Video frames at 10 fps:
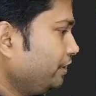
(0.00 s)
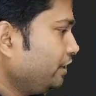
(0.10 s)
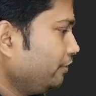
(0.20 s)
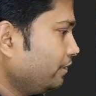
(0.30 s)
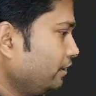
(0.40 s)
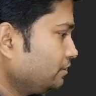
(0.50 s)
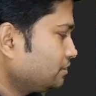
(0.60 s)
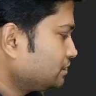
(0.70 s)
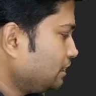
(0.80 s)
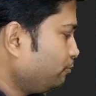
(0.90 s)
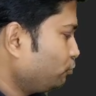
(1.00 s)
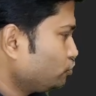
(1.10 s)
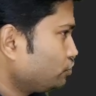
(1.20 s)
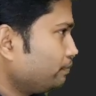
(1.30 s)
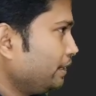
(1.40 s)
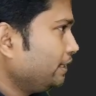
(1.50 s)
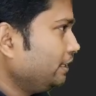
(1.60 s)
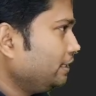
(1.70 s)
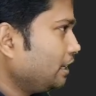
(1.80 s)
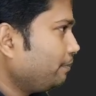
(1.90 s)
वेरिएबल सपोज
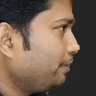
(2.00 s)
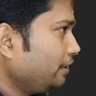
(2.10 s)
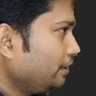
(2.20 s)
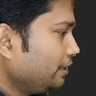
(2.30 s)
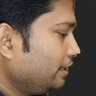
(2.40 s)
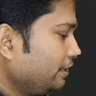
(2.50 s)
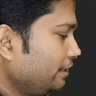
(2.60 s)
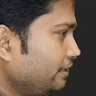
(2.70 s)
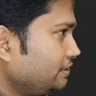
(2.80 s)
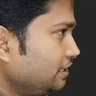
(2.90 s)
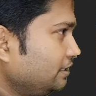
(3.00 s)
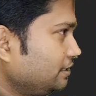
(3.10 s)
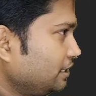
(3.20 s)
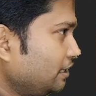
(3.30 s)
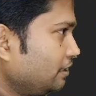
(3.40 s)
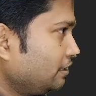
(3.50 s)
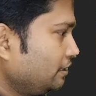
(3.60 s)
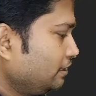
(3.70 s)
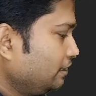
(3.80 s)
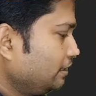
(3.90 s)
मैंने यहाँ पे रिजल्ट किया
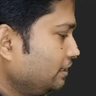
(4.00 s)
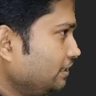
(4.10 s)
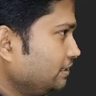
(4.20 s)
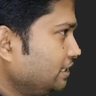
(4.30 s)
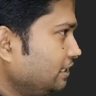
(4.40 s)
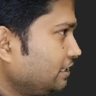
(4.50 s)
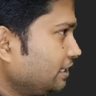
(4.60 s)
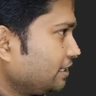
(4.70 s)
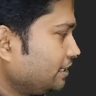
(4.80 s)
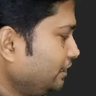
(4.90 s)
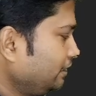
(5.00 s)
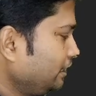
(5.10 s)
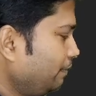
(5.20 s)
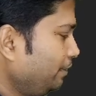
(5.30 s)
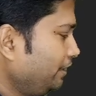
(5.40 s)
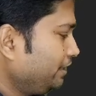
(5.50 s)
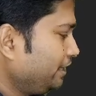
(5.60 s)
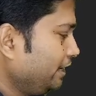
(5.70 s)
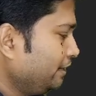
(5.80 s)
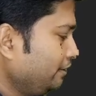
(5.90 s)
रिजल्ट करके यहां पे
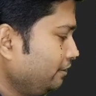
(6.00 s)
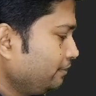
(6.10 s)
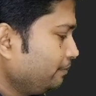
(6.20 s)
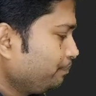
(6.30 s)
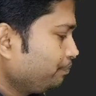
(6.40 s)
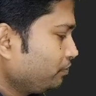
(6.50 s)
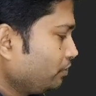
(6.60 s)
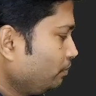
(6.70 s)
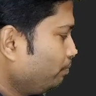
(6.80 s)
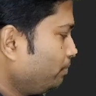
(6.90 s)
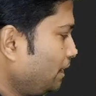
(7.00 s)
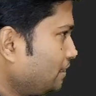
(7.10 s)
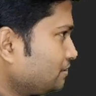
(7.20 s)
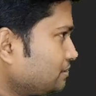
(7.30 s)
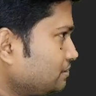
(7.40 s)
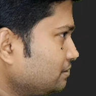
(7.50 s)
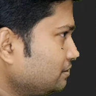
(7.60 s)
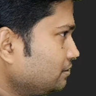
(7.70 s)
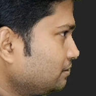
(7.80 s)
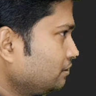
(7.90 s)
टेन प्लस
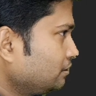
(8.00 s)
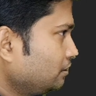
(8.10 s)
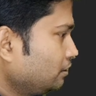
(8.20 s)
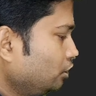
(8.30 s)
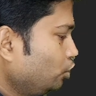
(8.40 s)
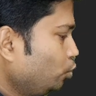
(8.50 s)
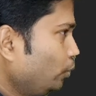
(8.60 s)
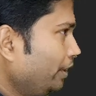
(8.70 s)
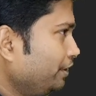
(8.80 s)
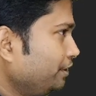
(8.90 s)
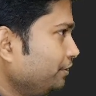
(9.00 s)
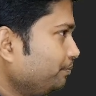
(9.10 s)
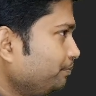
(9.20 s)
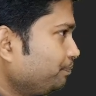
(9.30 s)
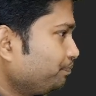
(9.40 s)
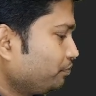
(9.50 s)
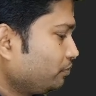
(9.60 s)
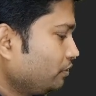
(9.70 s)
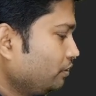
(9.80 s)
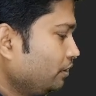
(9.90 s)
ट्वेंटी
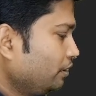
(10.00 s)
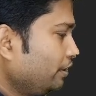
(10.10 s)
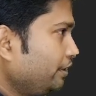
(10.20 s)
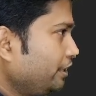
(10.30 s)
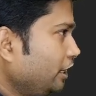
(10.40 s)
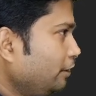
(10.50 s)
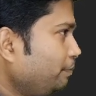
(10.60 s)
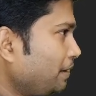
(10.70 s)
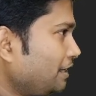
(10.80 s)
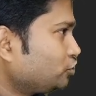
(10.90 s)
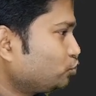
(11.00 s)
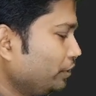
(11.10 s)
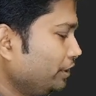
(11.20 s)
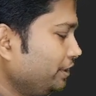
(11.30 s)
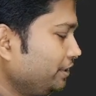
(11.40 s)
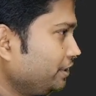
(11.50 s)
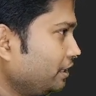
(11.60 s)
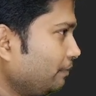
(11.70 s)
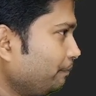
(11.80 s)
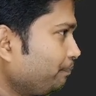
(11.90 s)
टेन प्लस ट्वेंटी
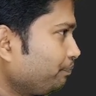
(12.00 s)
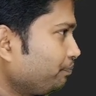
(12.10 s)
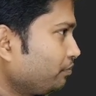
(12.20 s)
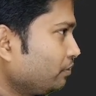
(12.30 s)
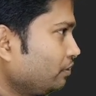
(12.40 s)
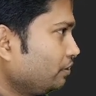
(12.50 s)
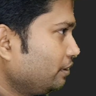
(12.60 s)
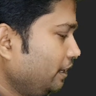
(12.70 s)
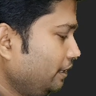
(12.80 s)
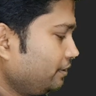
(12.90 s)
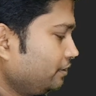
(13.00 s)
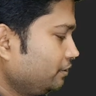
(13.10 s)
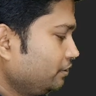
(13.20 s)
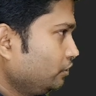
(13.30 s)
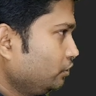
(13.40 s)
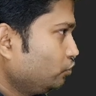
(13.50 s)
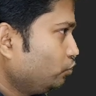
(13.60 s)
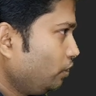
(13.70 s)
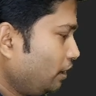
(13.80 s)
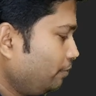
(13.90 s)
किया राइट
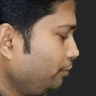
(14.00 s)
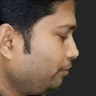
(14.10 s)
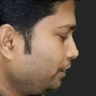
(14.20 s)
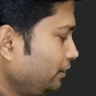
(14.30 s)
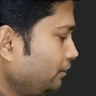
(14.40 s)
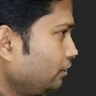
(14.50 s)
तो अभी मैं